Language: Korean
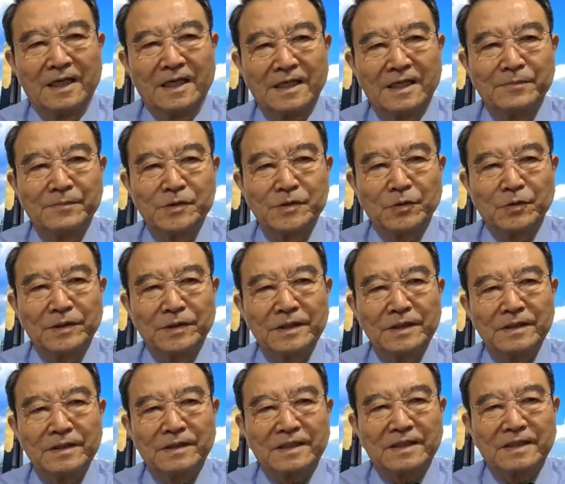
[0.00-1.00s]

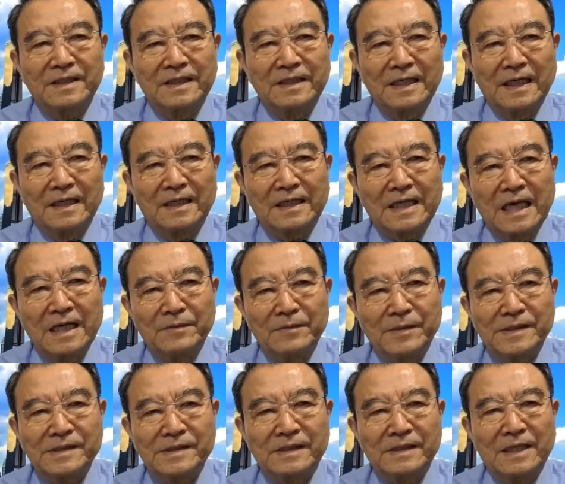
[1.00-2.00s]
김종인은 이날
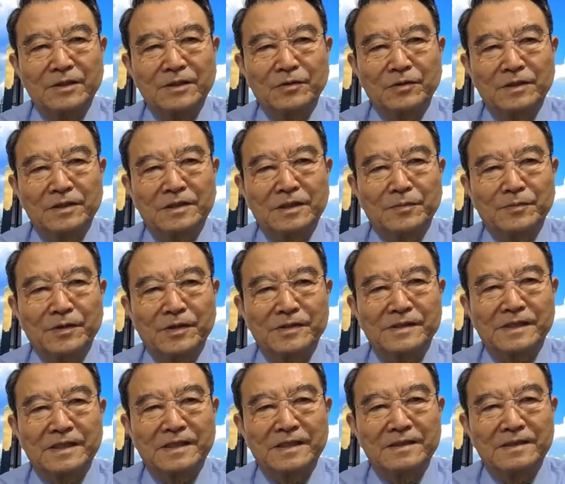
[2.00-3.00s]
KBS 라디오
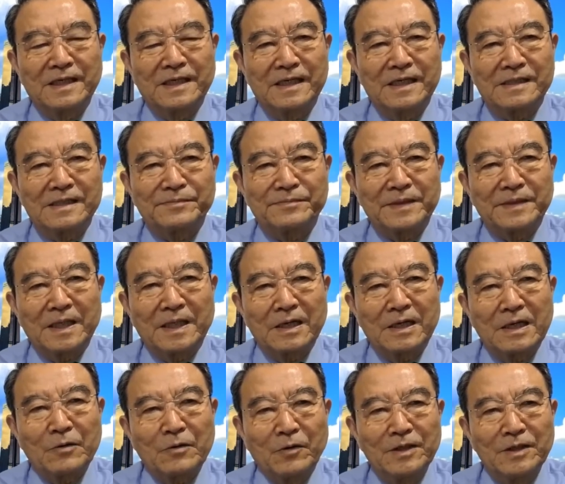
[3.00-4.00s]
인터뷰에서 이런 얘기했습니다.
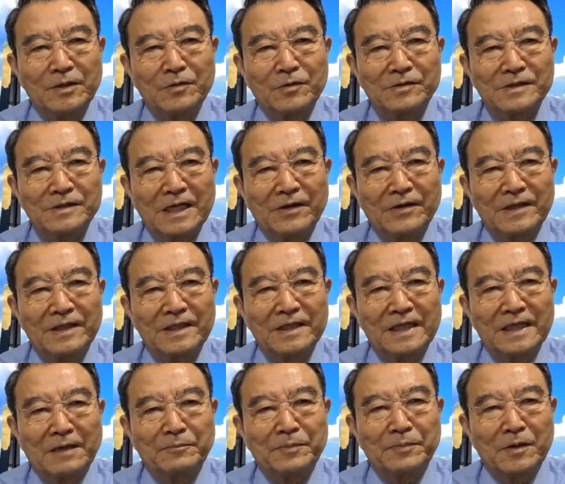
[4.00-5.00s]
권일용 장관이
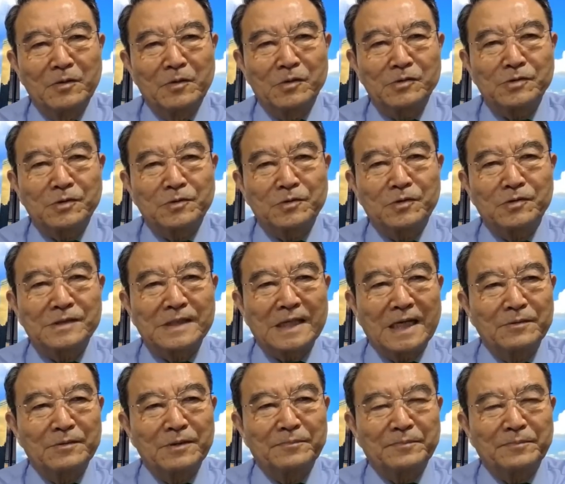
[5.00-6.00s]
양평 고속도로
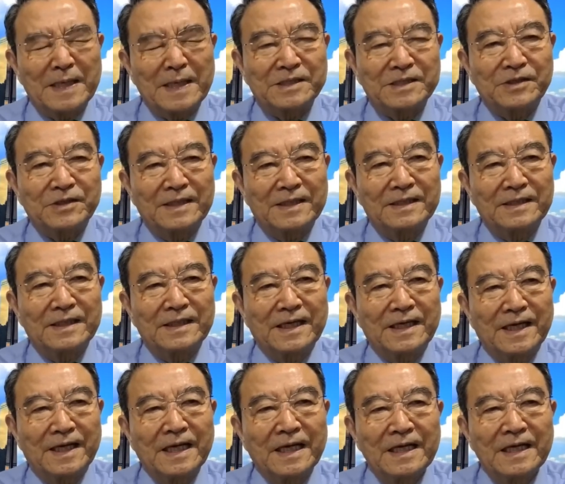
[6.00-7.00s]
사업을 백지화한 데
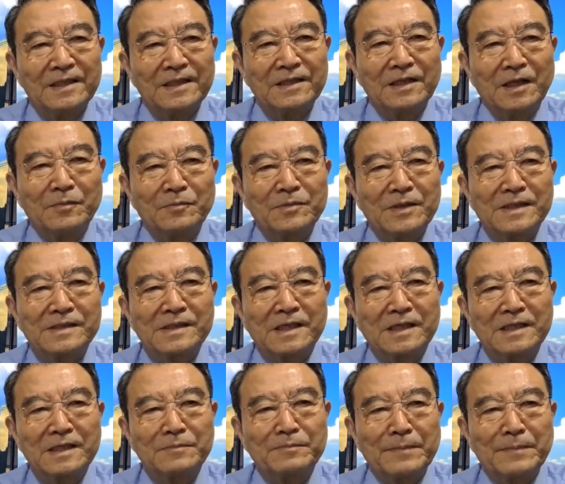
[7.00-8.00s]
대해 너무나
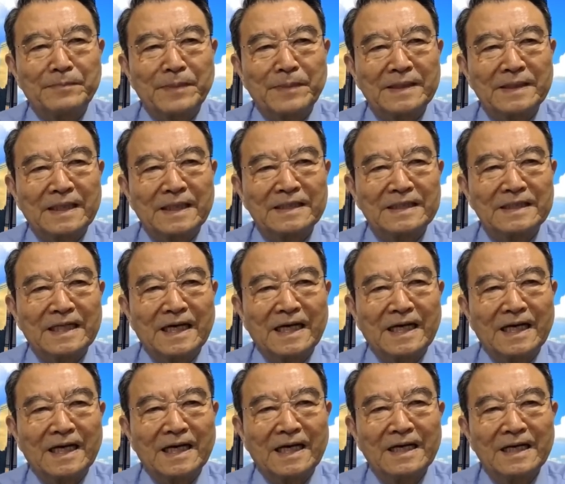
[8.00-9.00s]
성급한
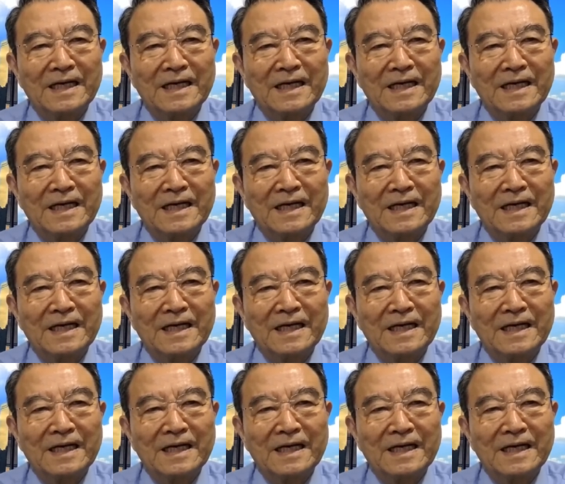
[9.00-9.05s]
판단이다.